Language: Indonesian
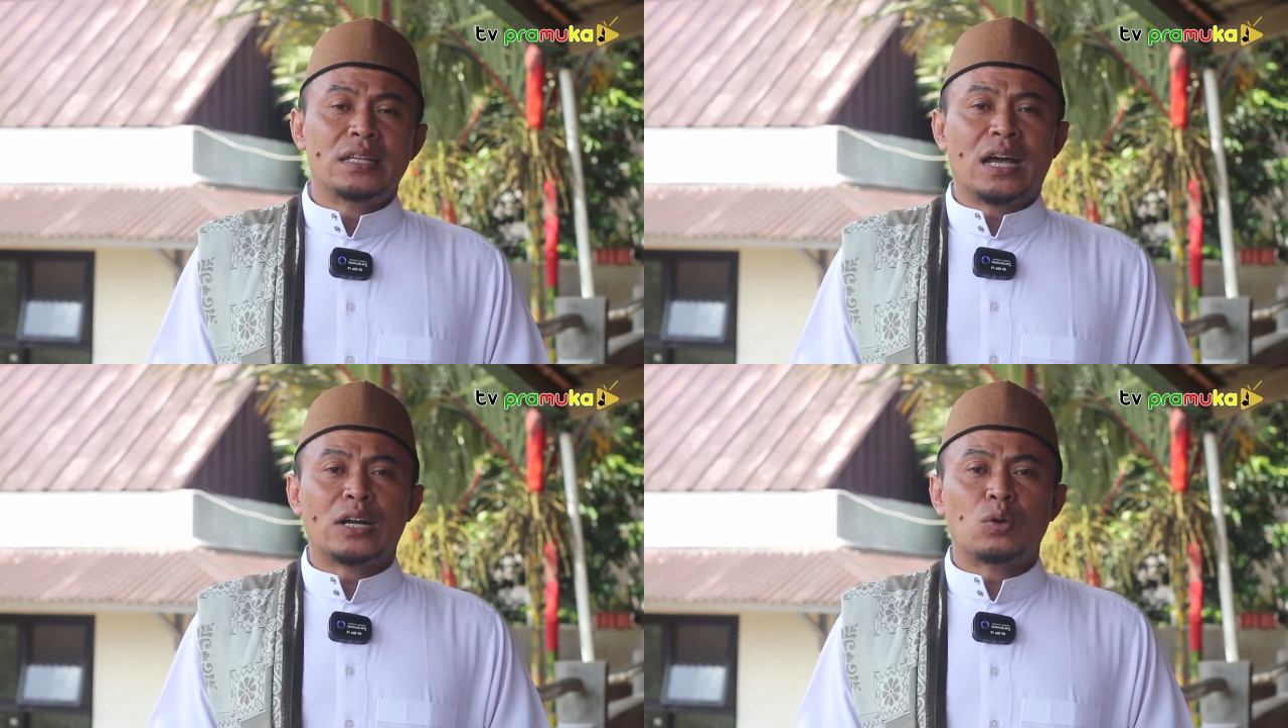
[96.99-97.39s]

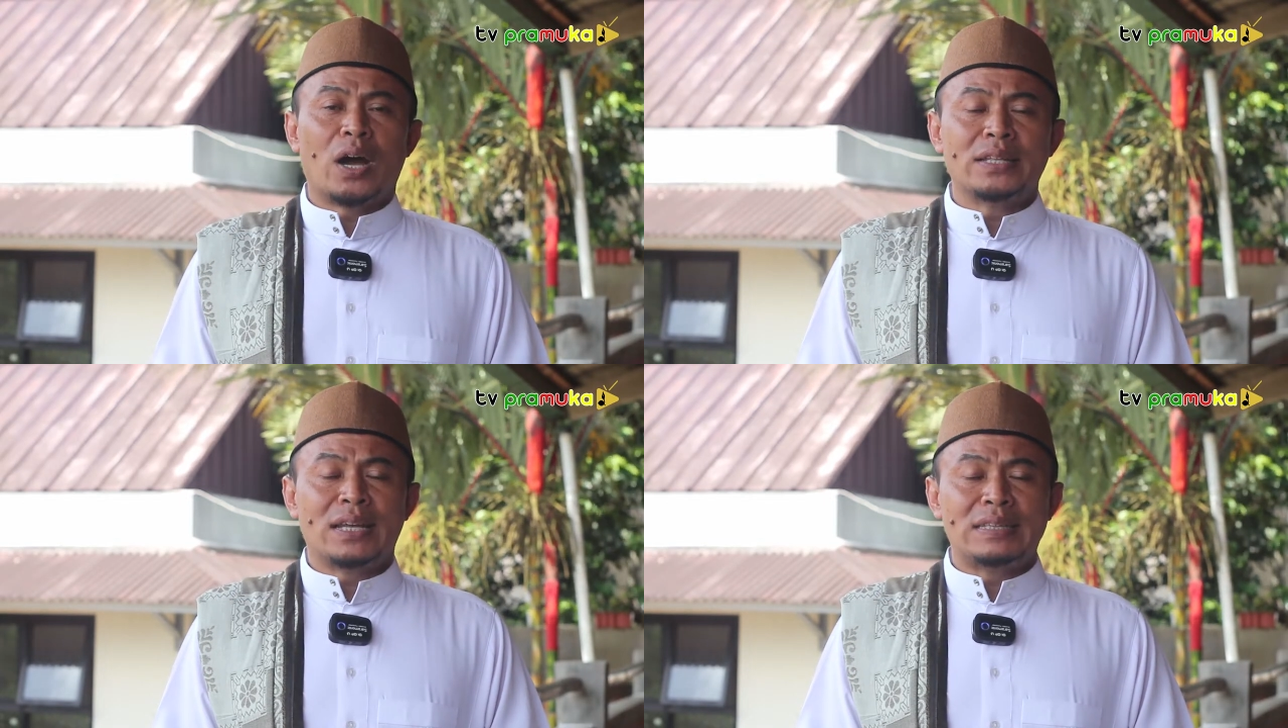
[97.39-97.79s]
yang
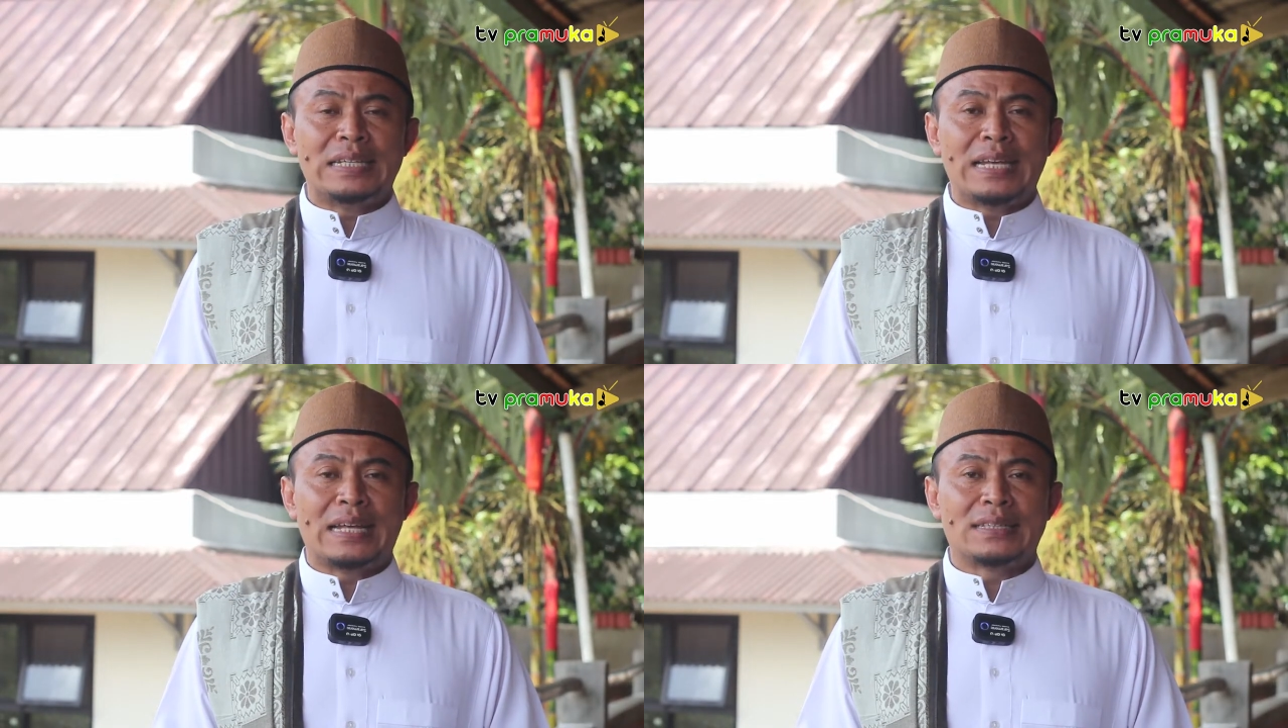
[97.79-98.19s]
doanya
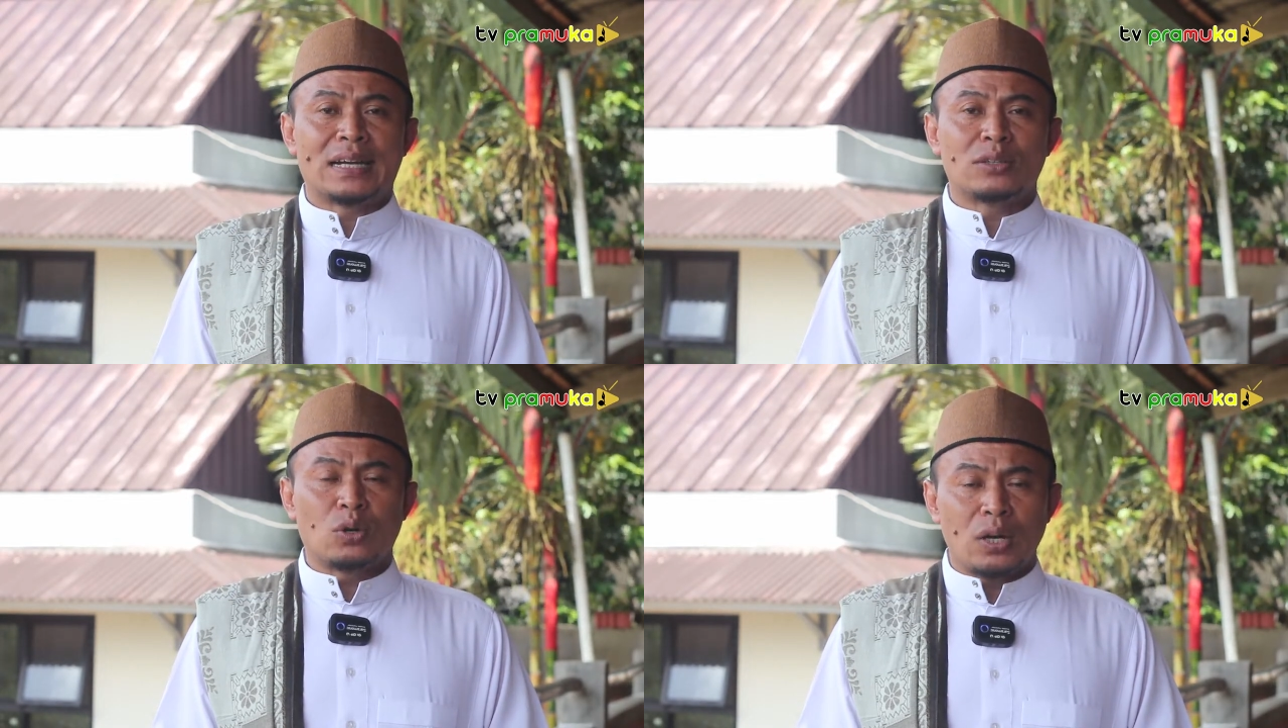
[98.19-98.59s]
tidak
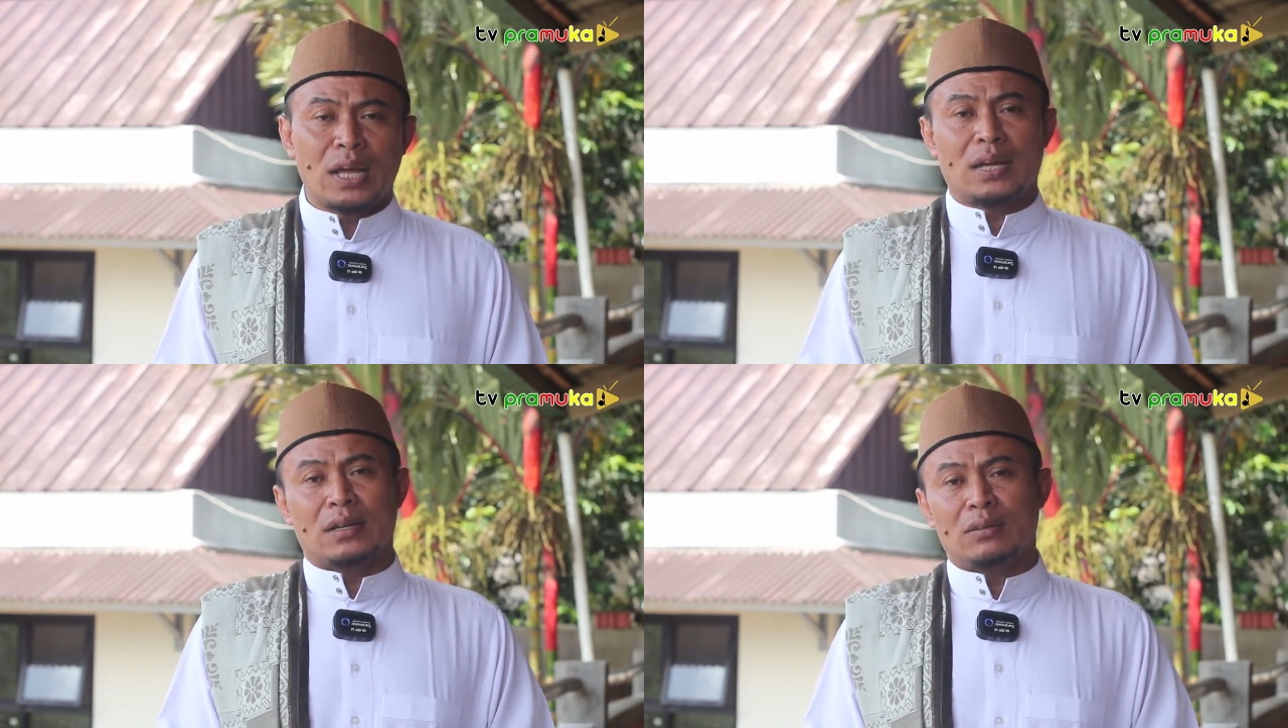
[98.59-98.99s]

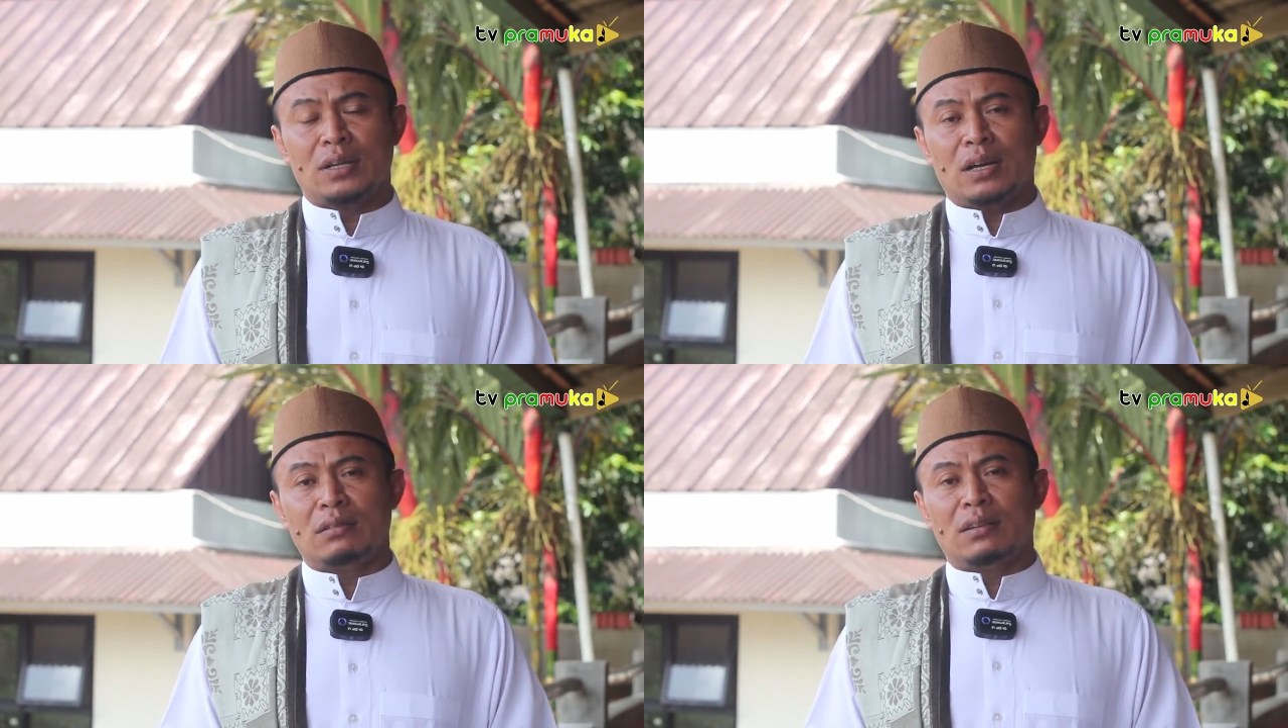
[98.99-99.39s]
tertolak
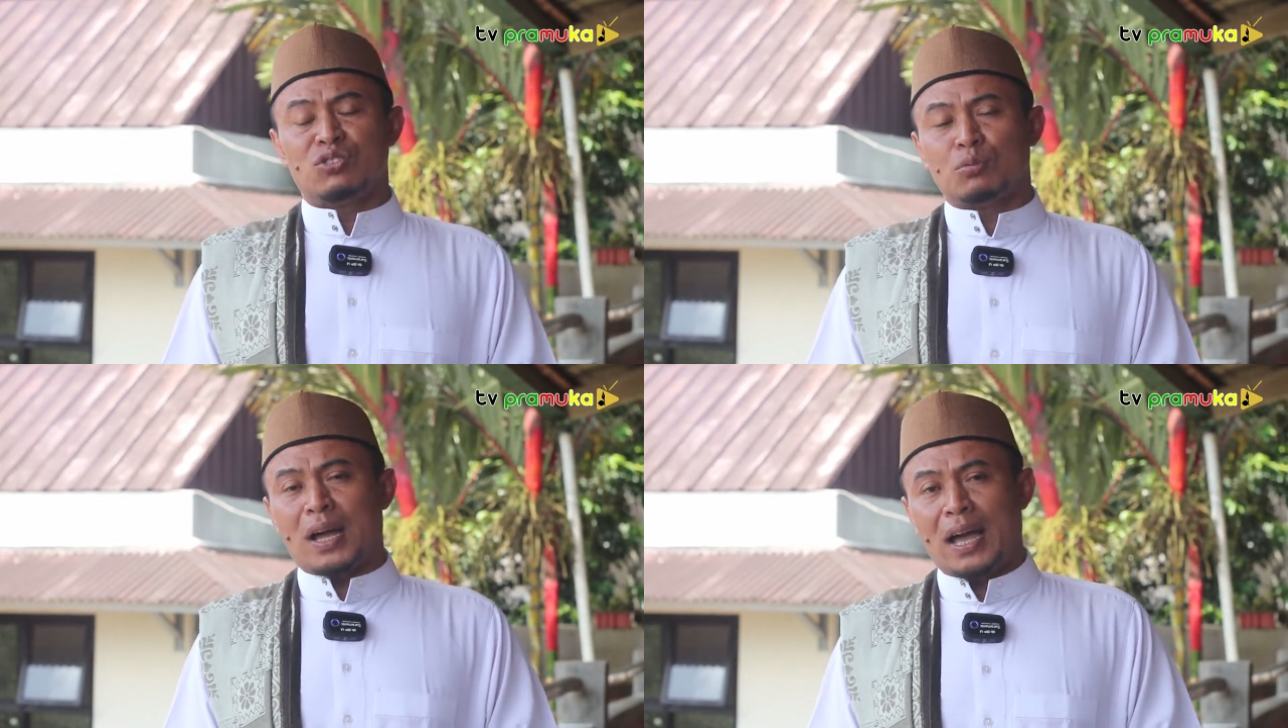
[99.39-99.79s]
oleh Allah
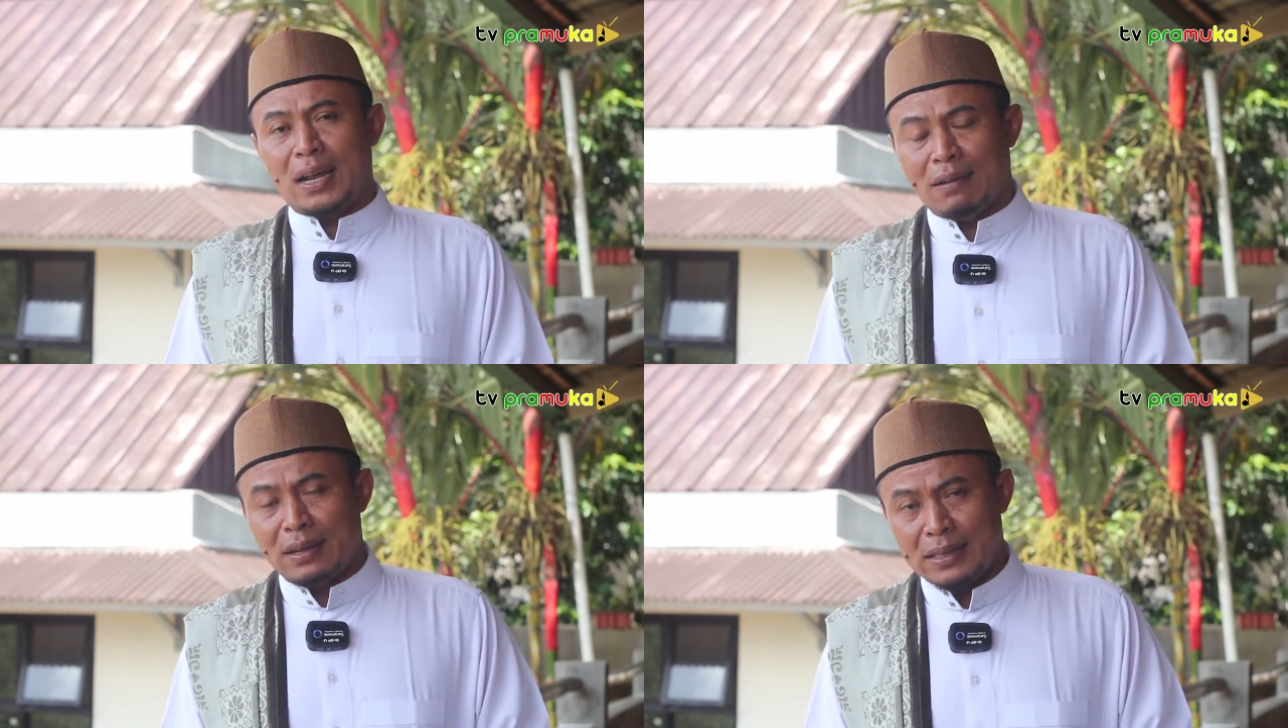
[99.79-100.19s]

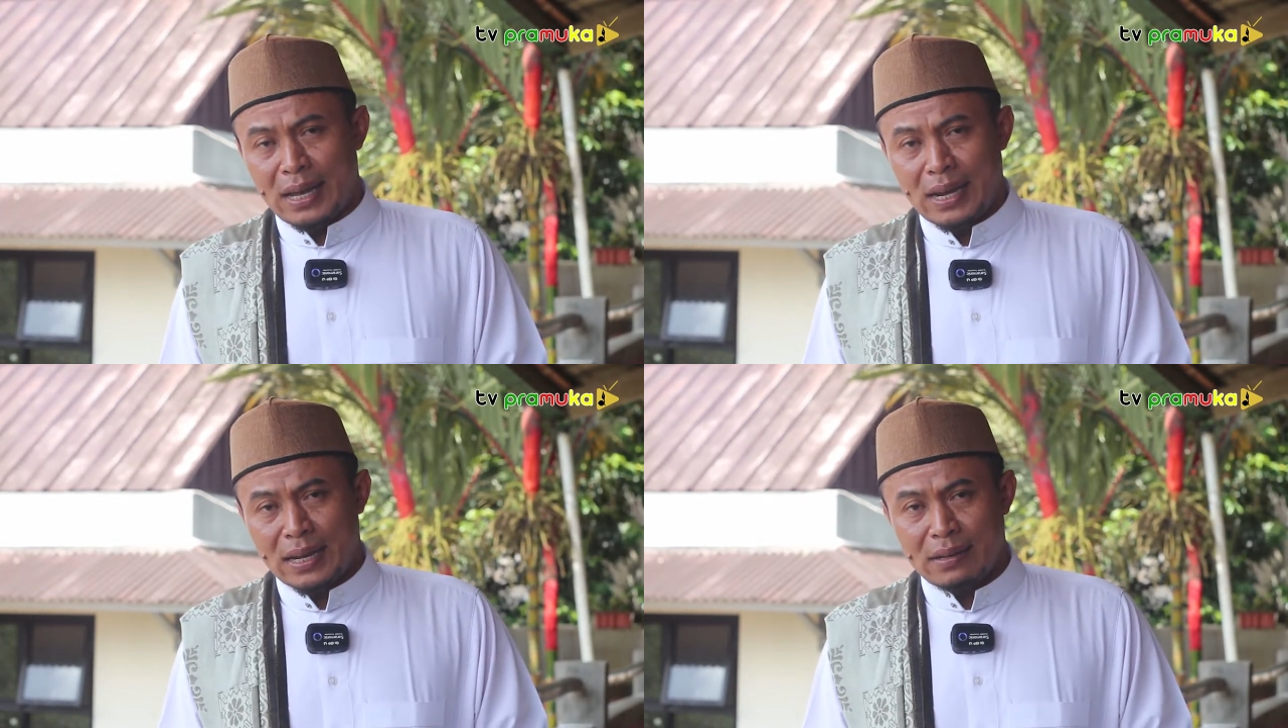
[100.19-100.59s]
Subhanahu wa
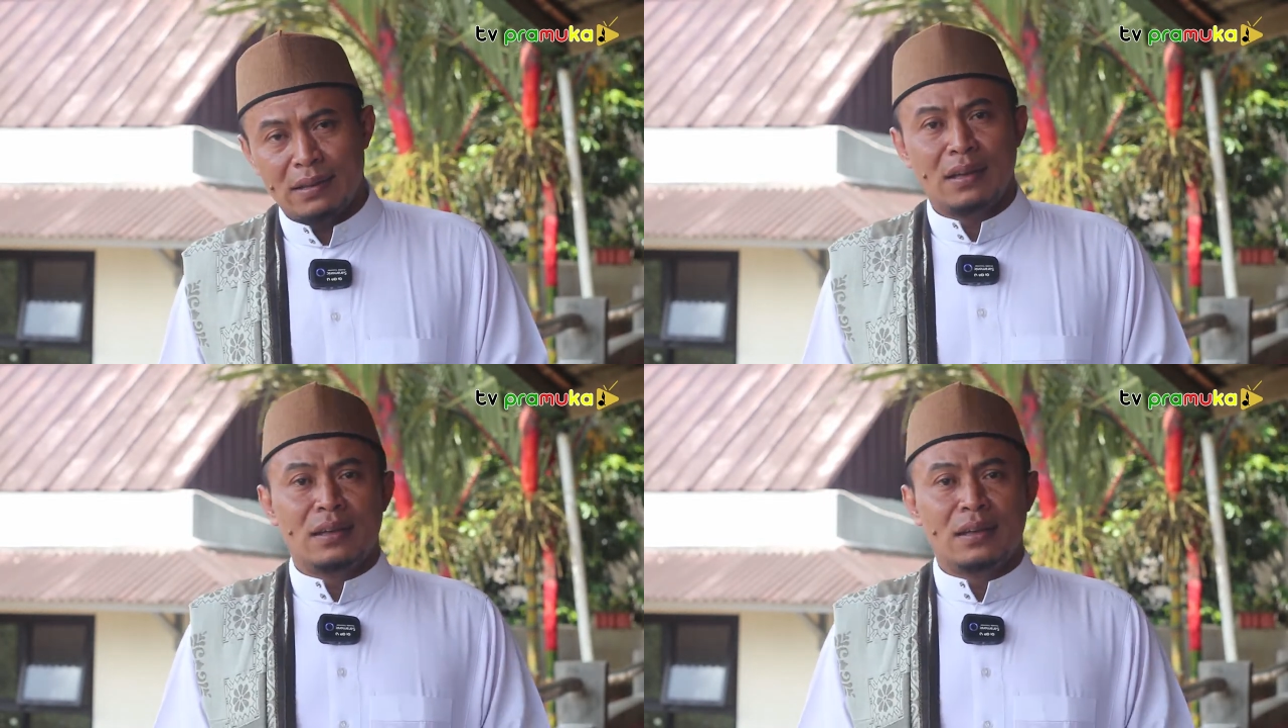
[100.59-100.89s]
taala.